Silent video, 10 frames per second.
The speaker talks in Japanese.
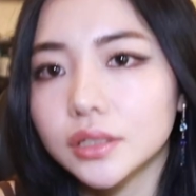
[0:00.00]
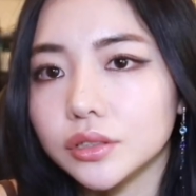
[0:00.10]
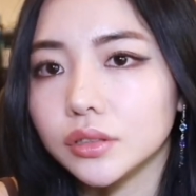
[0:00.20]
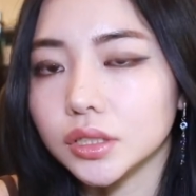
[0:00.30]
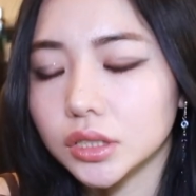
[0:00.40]
なっ
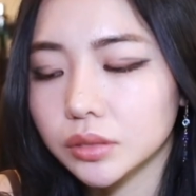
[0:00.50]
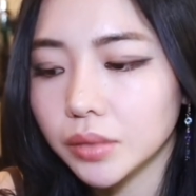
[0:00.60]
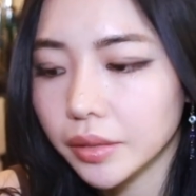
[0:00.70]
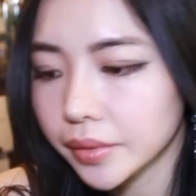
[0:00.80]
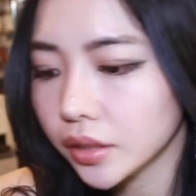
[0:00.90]
ていう感じですま
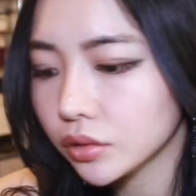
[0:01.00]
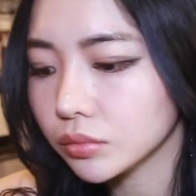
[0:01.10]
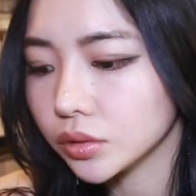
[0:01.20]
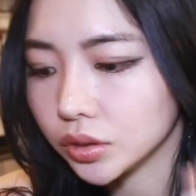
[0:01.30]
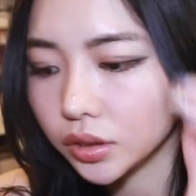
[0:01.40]
あやめない人
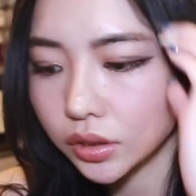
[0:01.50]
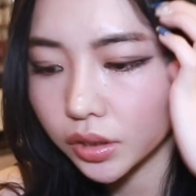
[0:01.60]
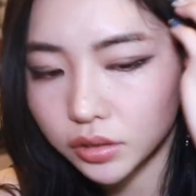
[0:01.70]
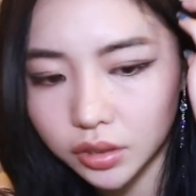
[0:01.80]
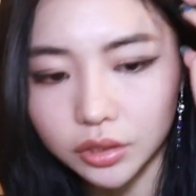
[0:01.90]
もいるし全然
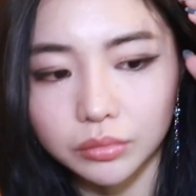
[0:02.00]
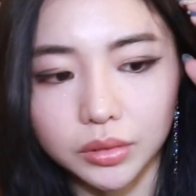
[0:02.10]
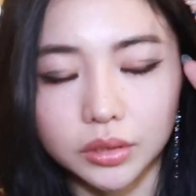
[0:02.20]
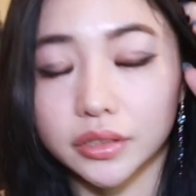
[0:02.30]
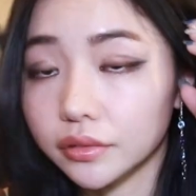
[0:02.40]
気づかない人も
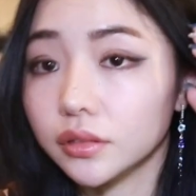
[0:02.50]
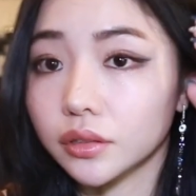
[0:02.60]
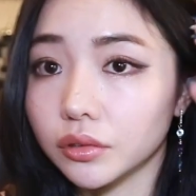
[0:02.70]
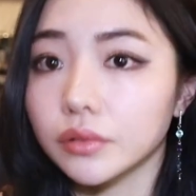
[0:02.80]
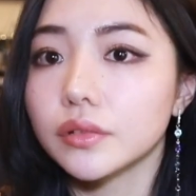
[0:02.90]
全然いるんだ
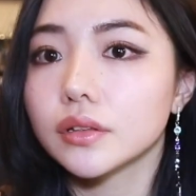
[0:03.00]
けど